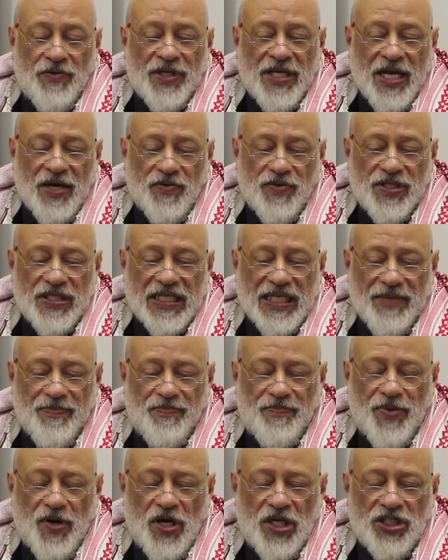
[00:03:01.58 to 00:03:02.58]
a única coisa que
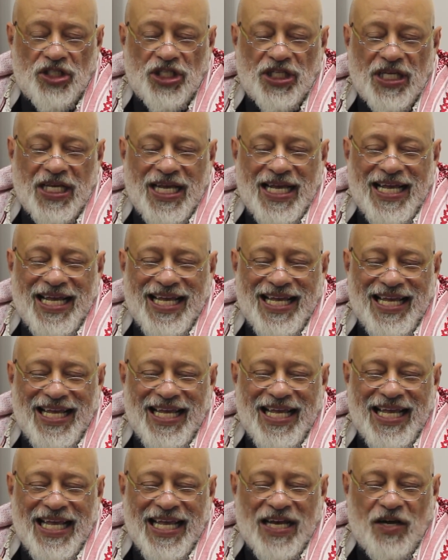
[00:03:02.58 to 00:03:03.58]
pode
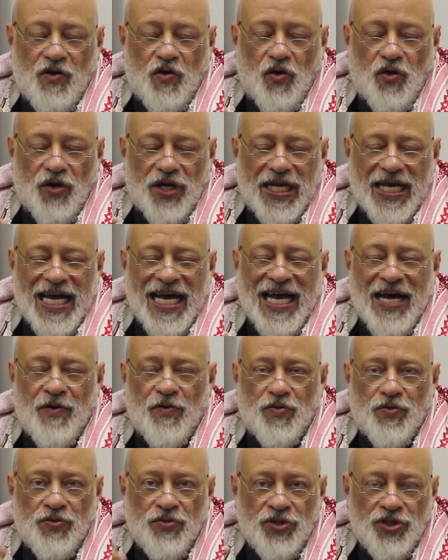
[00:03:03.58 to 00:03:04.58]
é, colocar
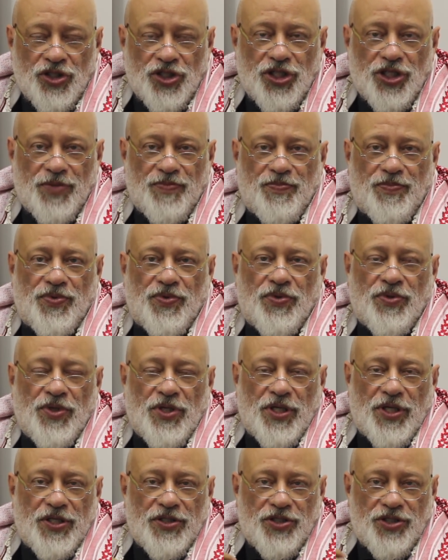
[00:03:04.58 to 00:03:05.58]
algum tipo
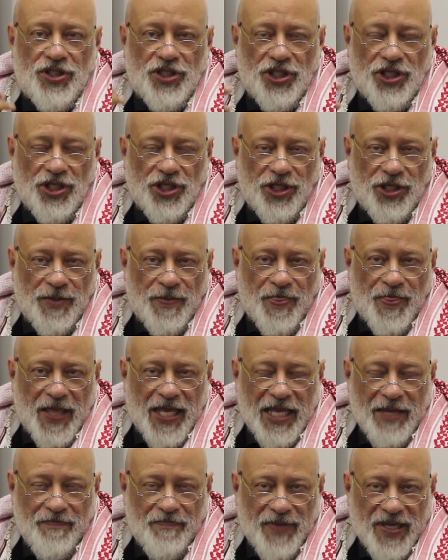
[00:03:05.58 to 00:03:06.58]
de
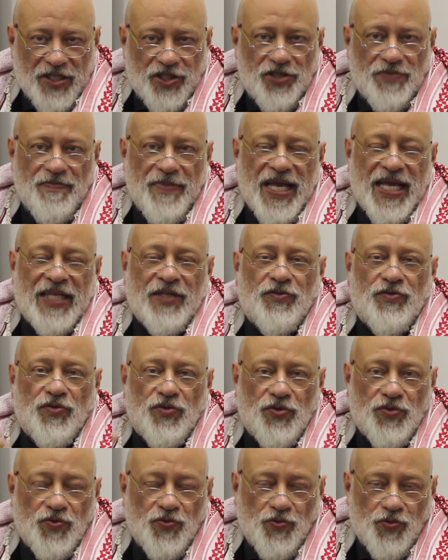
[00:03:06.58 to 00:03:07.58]

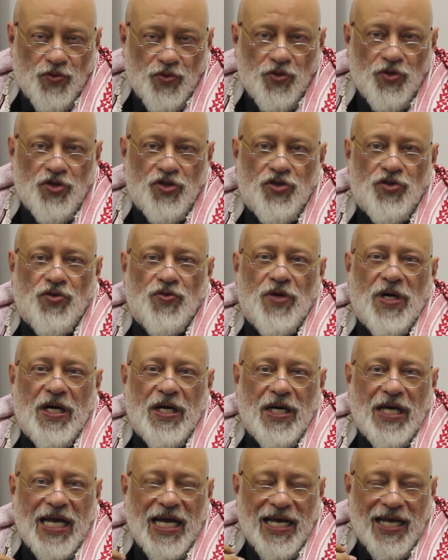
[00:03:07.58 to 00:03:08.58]
impedimento no uso
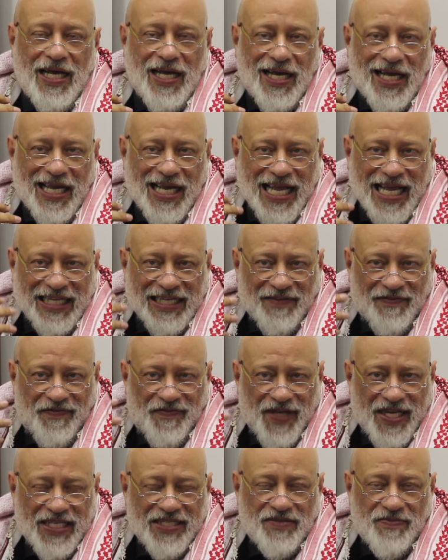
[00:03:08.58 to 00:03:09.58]
cada
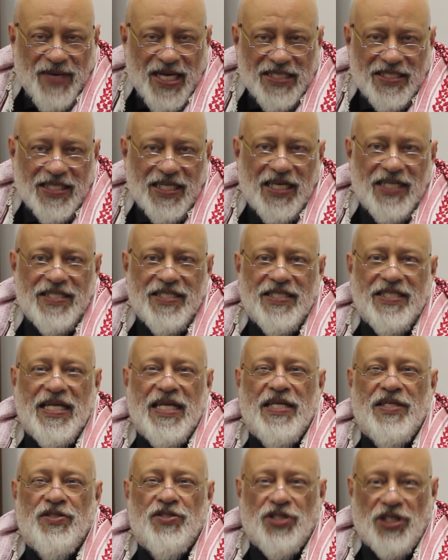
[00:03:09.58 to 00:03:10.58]
vez mais
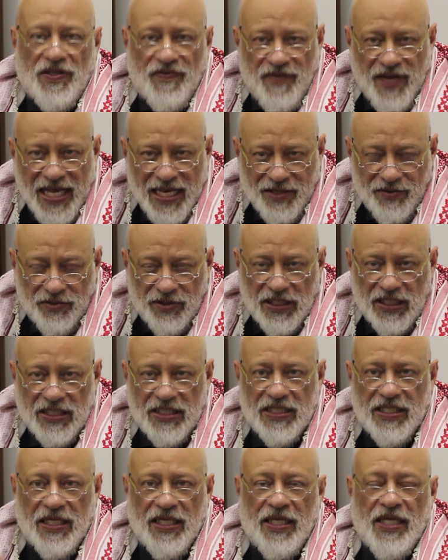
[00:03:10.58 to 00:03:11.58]
crescente que vai
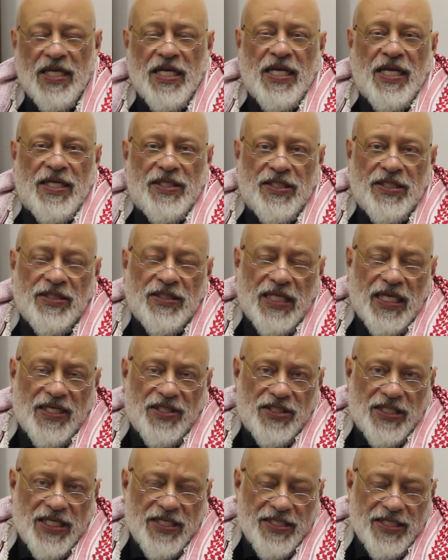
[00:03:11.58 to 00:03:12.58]
acontecer de
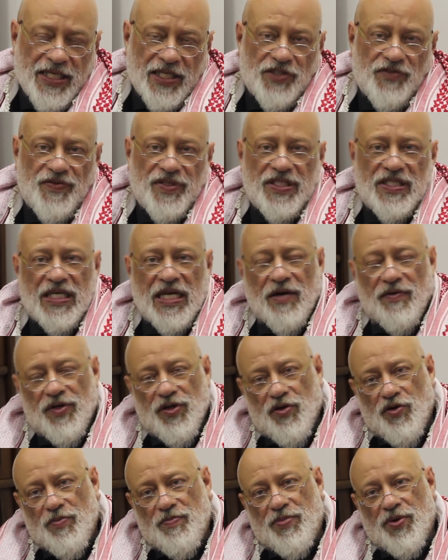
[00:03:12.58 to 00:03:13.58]
inteligência artificial
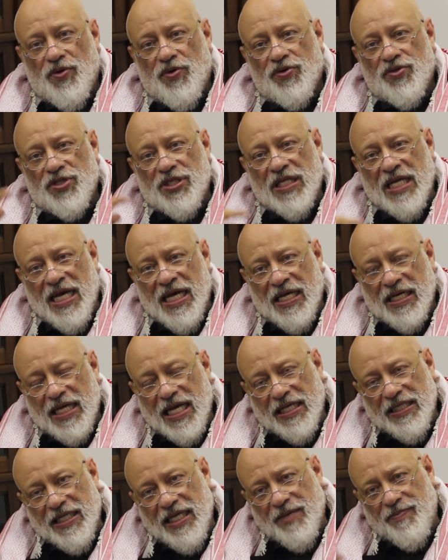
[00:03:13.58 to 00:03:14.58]
e robôs na
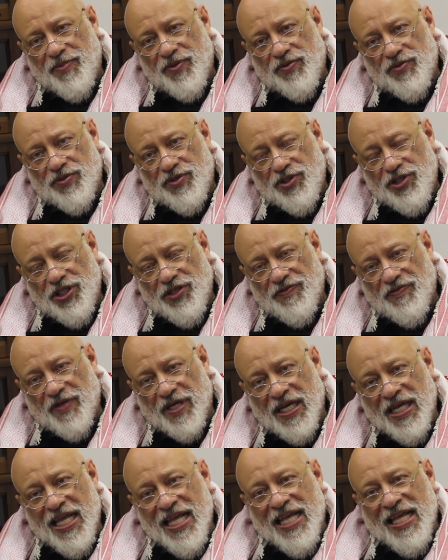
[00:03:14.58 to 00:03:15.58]
cadeia
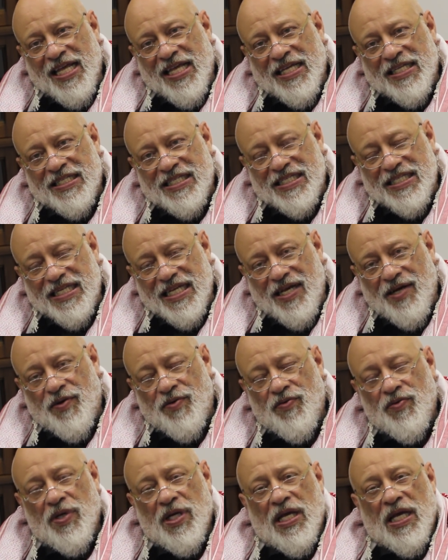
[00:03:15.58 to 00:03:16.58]
produtiva
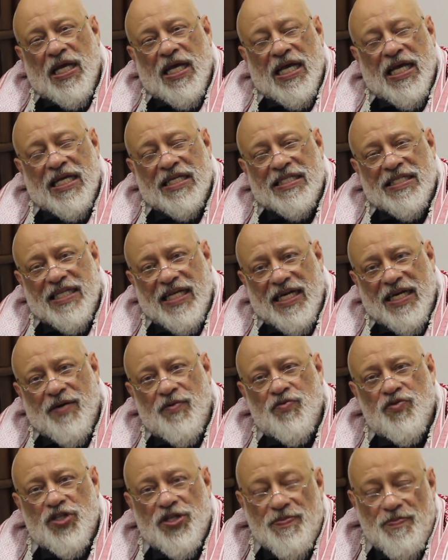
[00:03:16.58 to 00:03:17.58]
são ah,
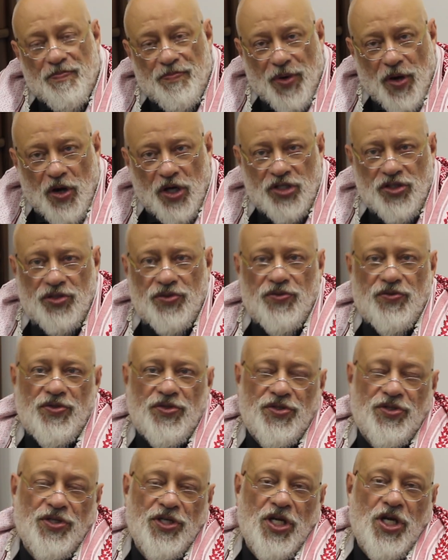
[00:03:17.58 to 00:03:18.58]
serão os
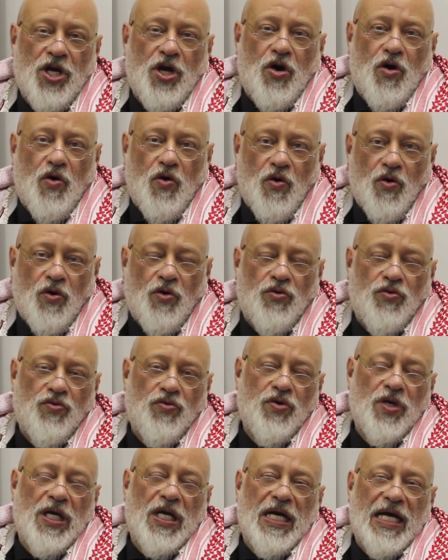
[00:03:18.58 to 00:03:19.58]
impostos
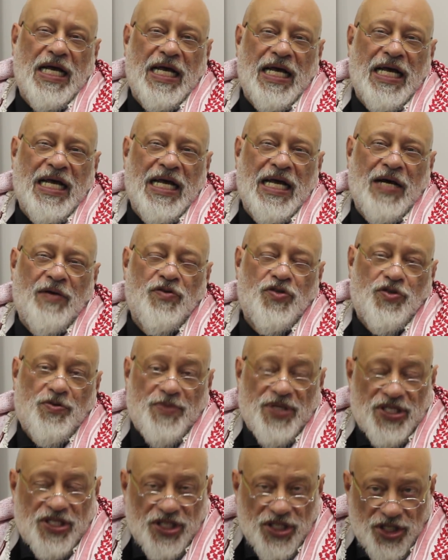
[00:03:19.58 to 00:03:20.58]
ou ah, os
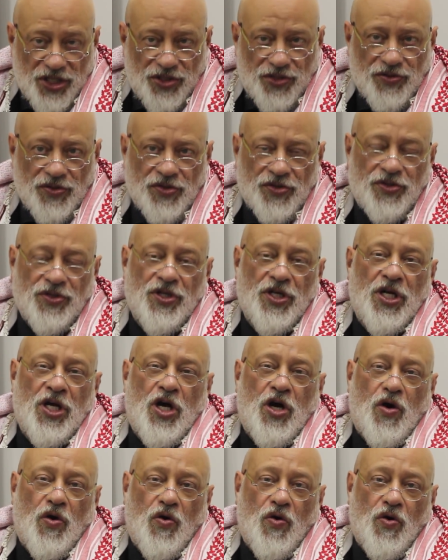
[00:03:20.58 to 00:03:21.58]
subsídios
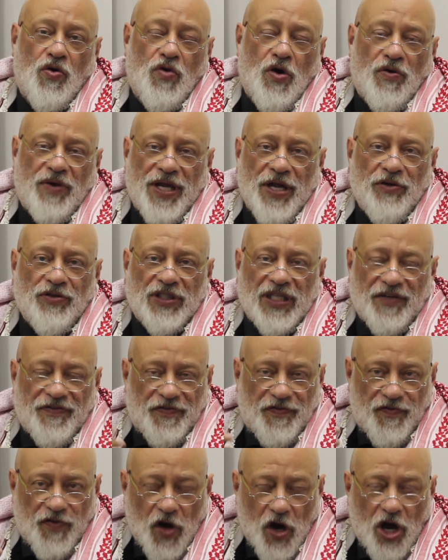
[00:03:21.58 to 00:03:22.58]
ou qualquer outra
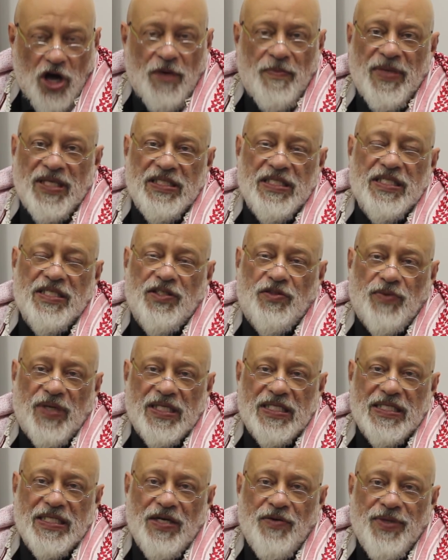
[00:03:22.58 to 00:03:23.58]
forma de
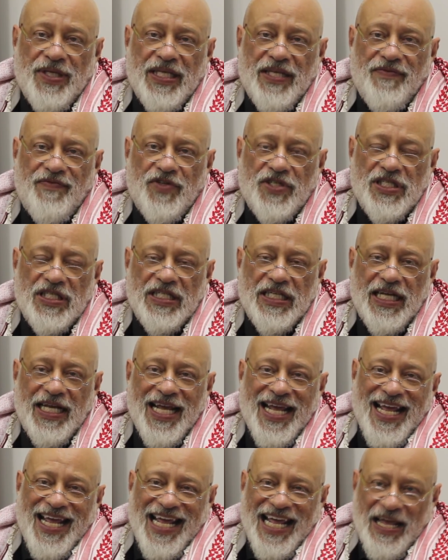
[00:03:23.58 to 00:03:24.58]
situação em que
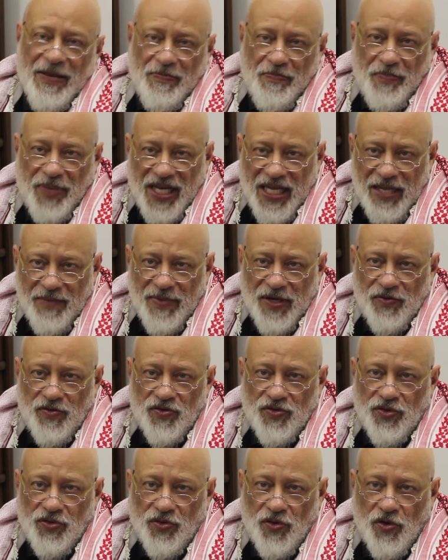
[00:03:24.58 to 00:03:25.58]
você reprima o
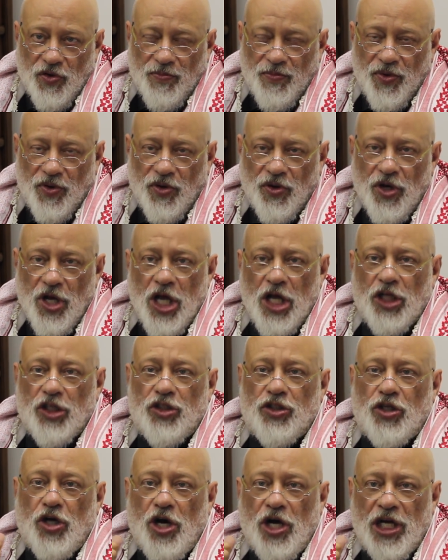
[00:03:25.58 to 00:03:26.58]
uso do robô
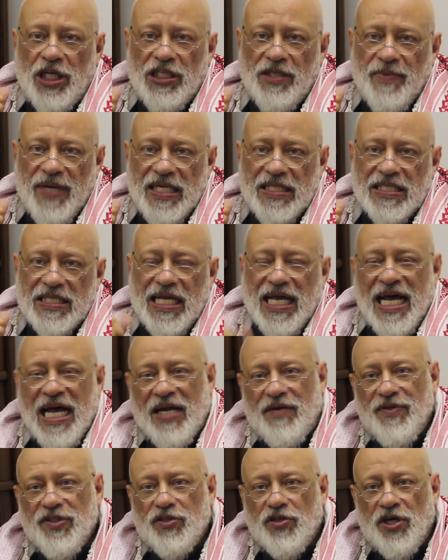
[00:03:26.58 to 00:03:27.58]
torne mais
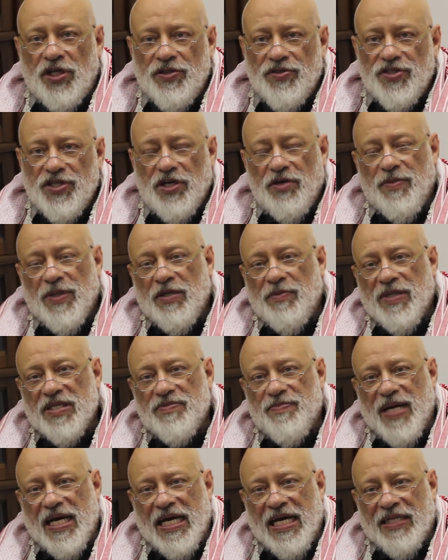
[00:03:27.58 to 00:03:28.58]
caro e torne o ser humano
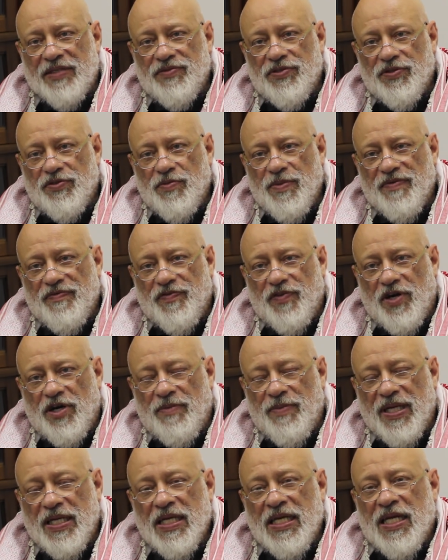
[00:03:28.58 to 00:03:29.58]
mais barato de alguma
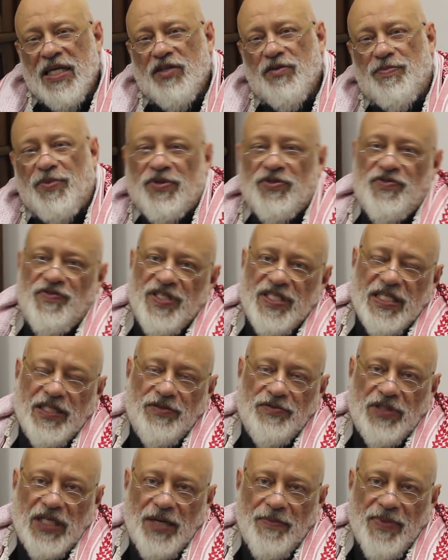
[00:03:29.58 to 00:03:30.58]
forma do ponto de vista
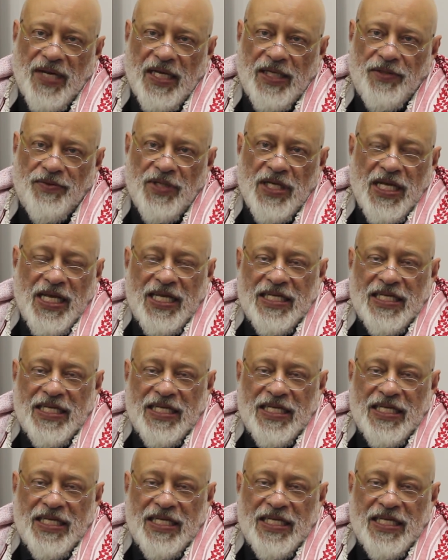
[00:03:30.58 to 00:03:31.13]
do trabalho.